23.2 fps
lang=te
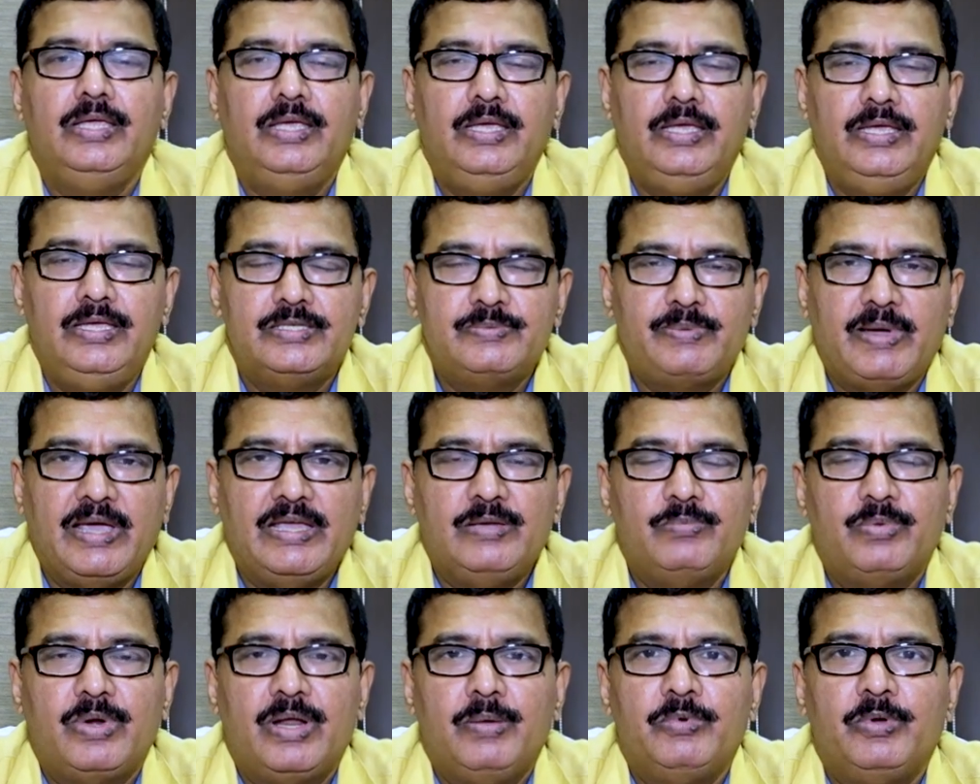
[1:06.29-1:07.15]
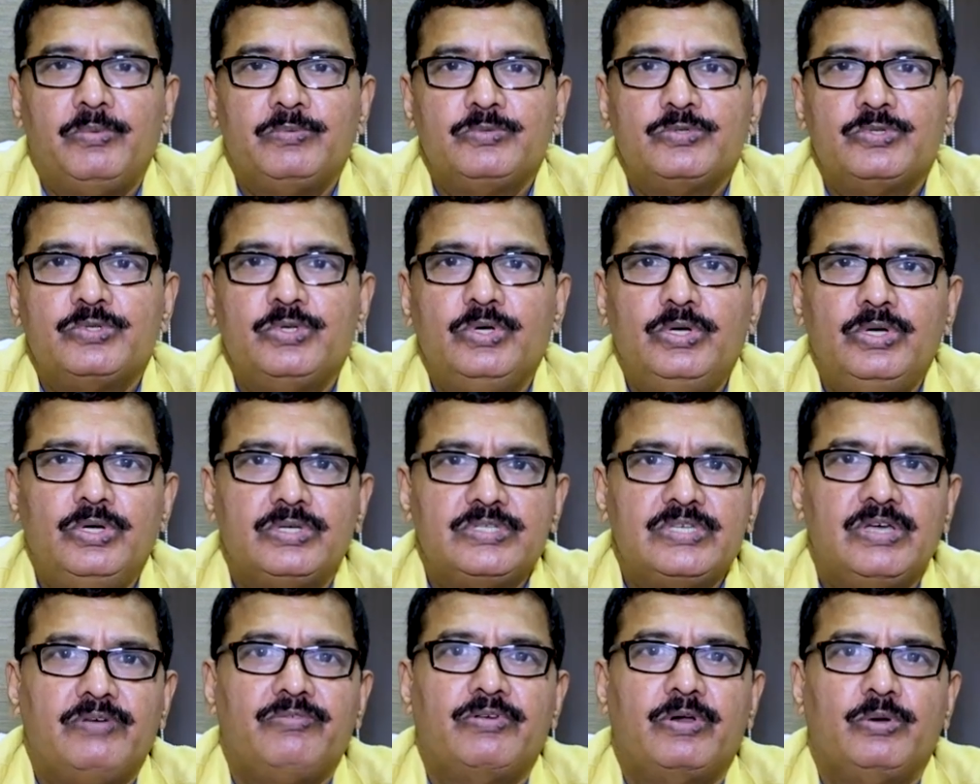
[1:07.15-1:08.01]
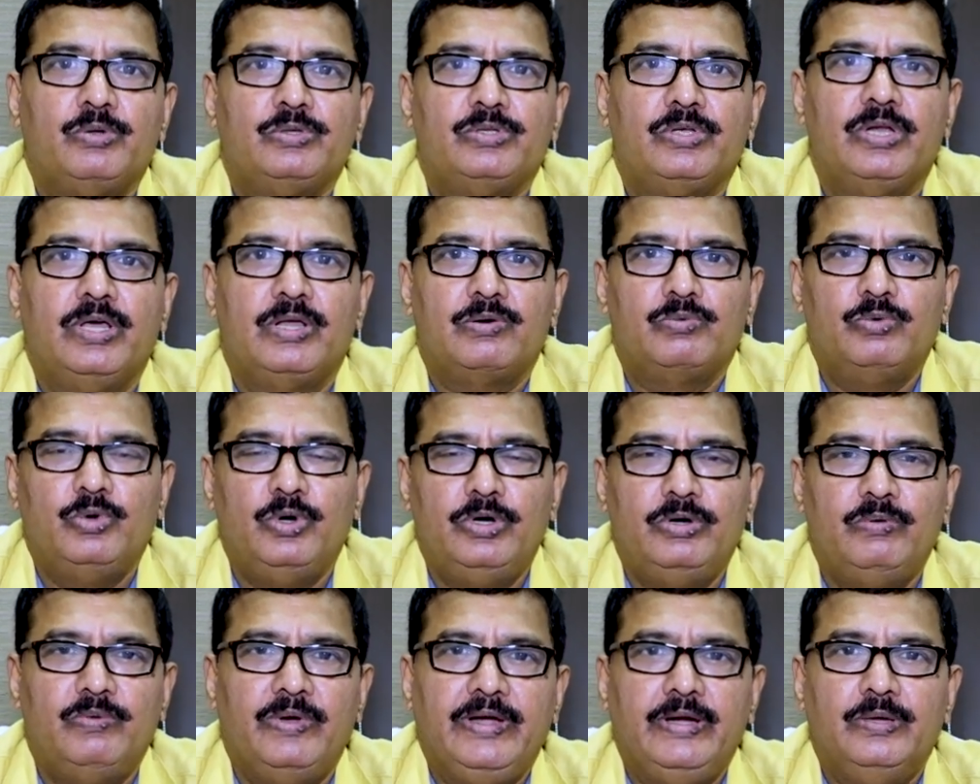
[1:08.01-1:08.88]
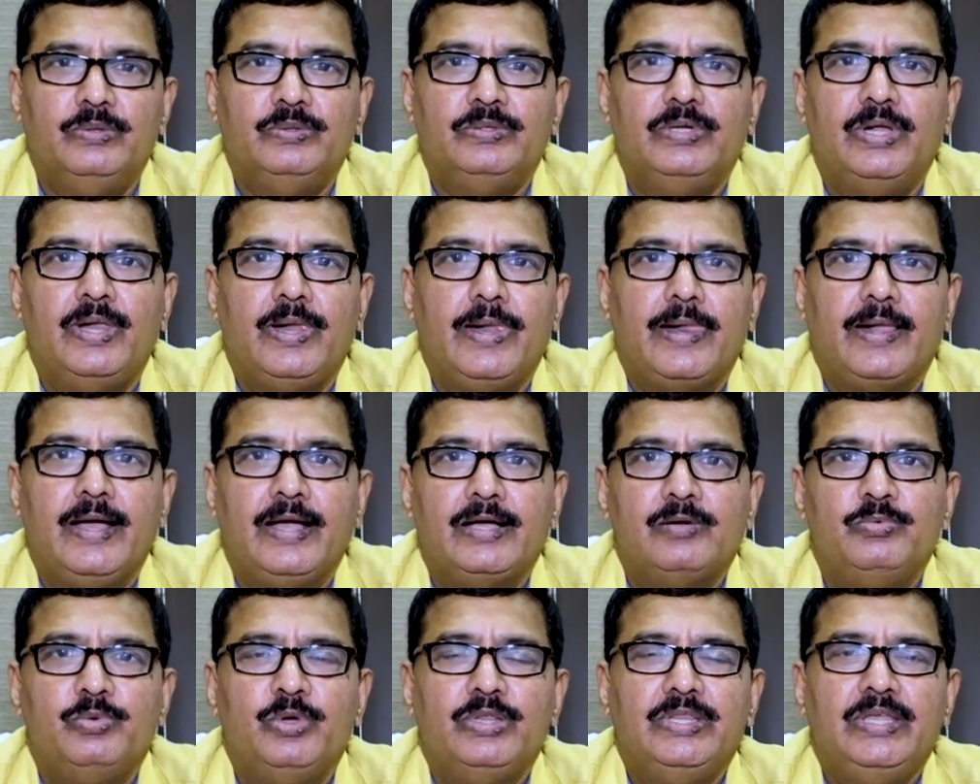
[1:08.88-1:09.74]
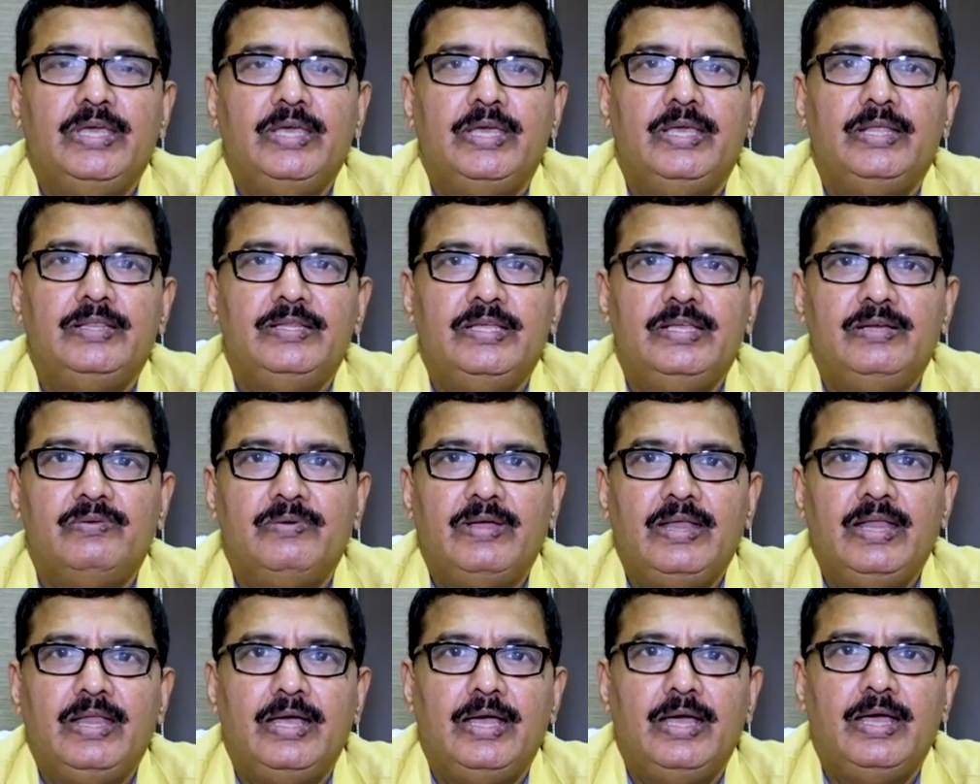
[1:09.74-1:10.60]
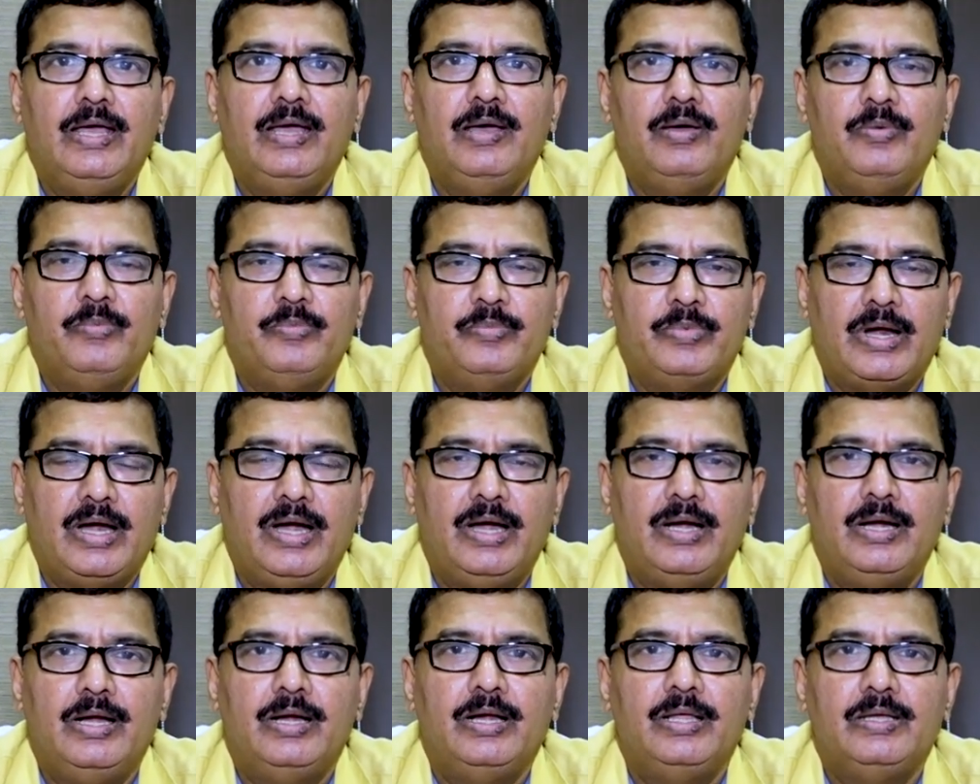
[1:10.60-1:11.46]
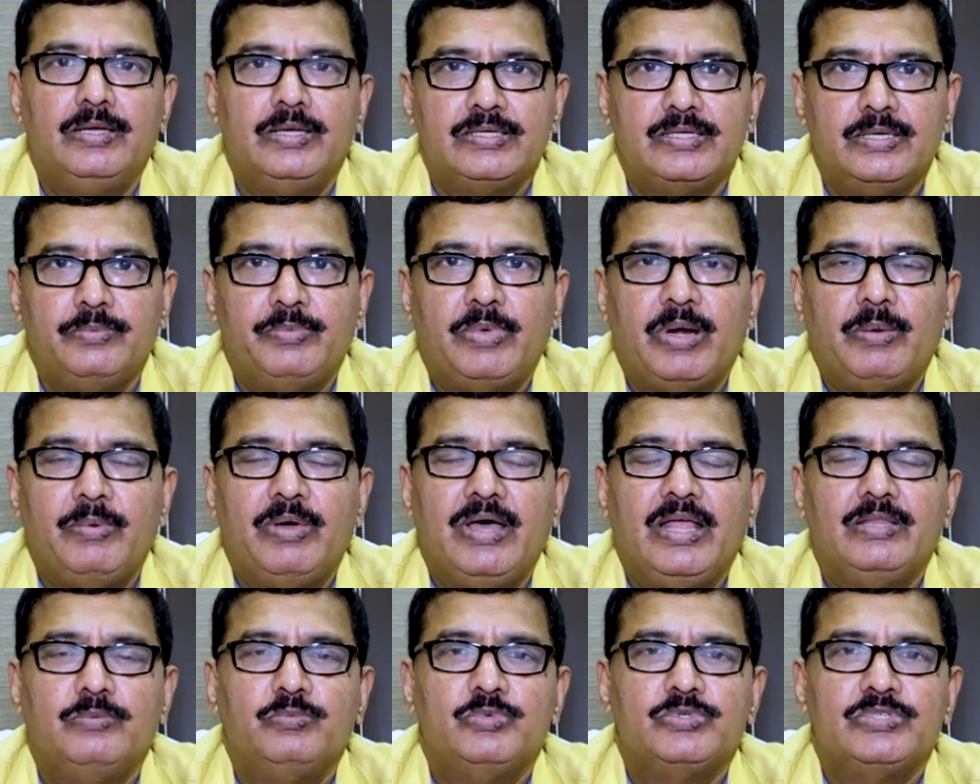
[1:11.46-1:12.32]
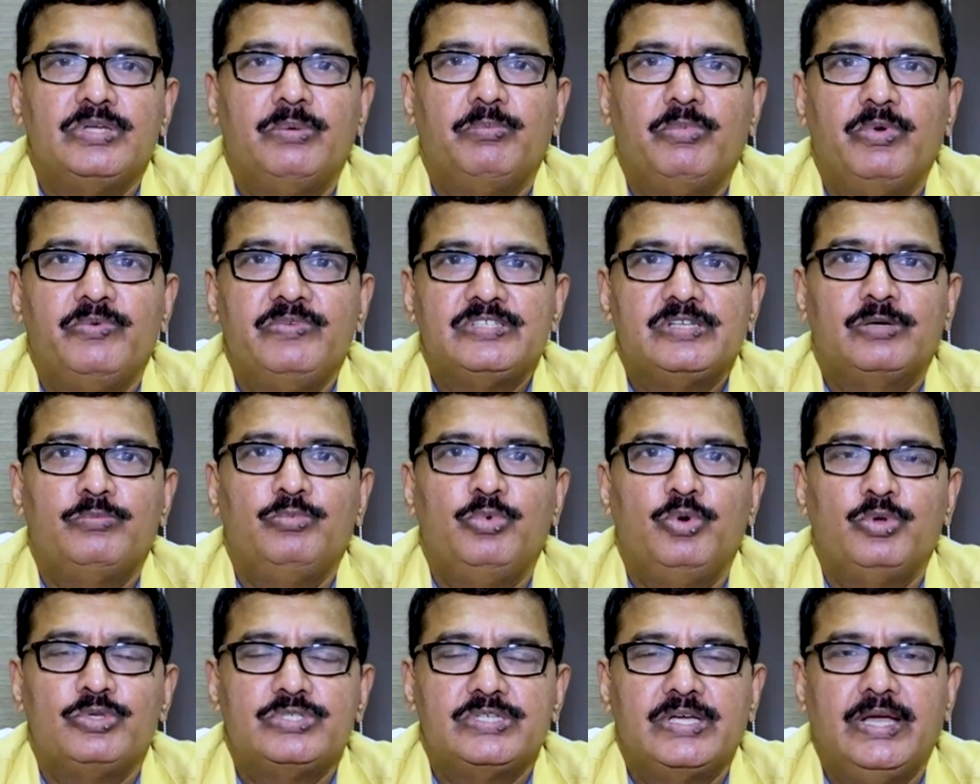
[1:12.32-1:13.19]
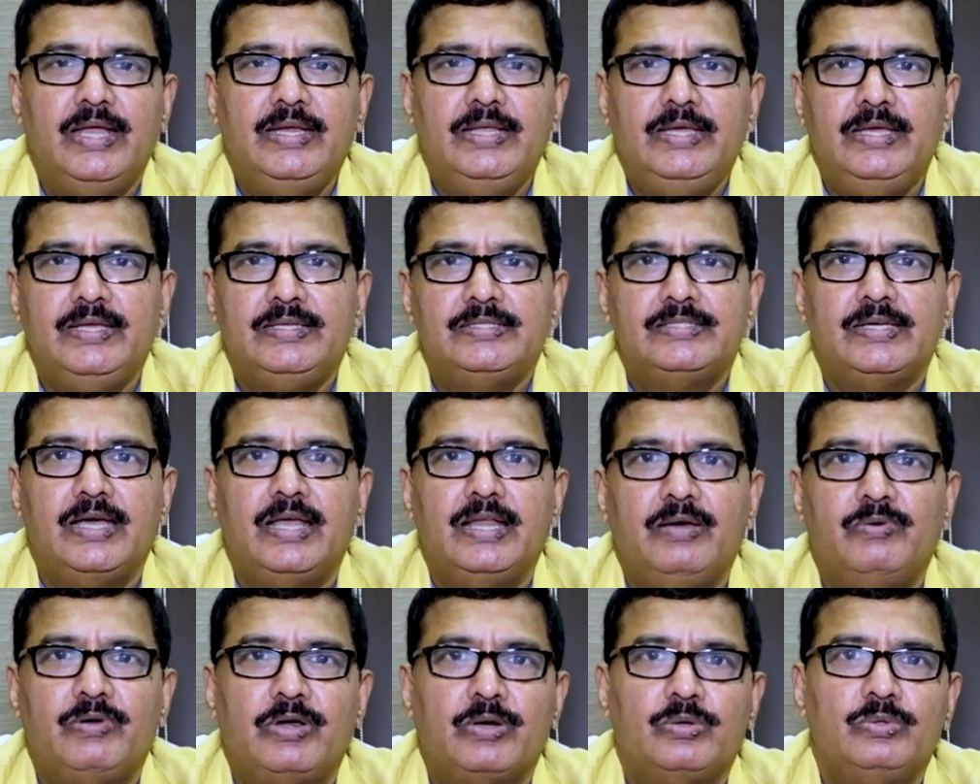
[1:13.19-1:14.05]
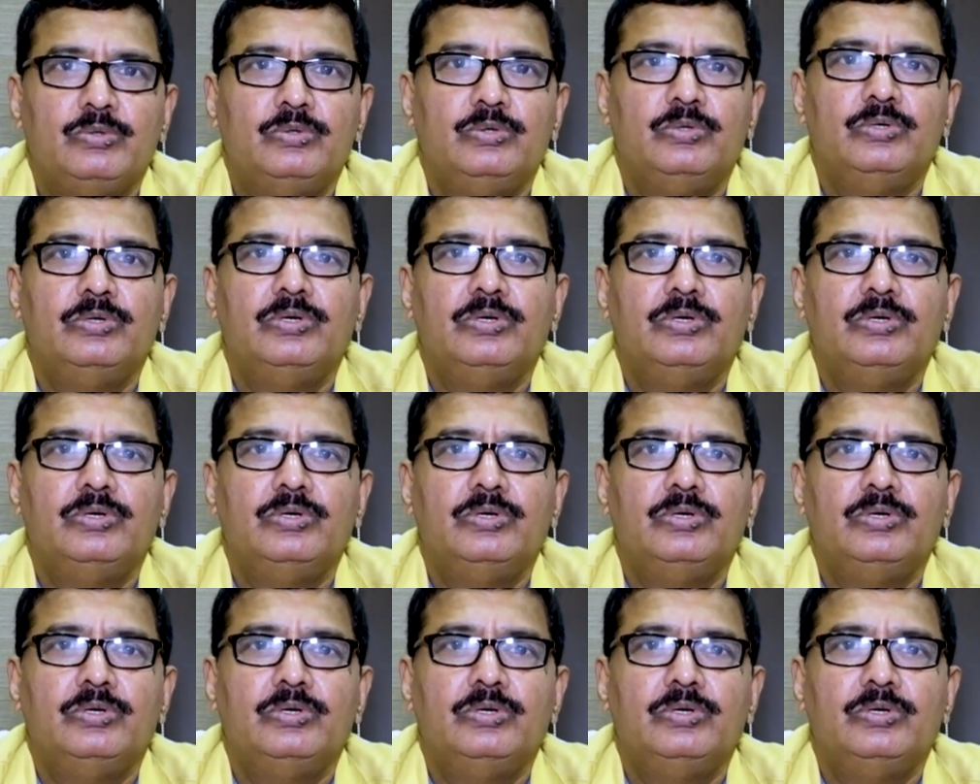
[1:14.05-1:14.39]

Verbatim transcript: ఈ స్పైన్ ప్రాబ్లమ్స్తో సఫర్ అవుతున్నారు వరల్డ్ వైడ్ కాకపోతే దీనివల్ల ప్రాణ ప్రమాదము సంభవించకపోవచ్చు కానీ చాలా వరకు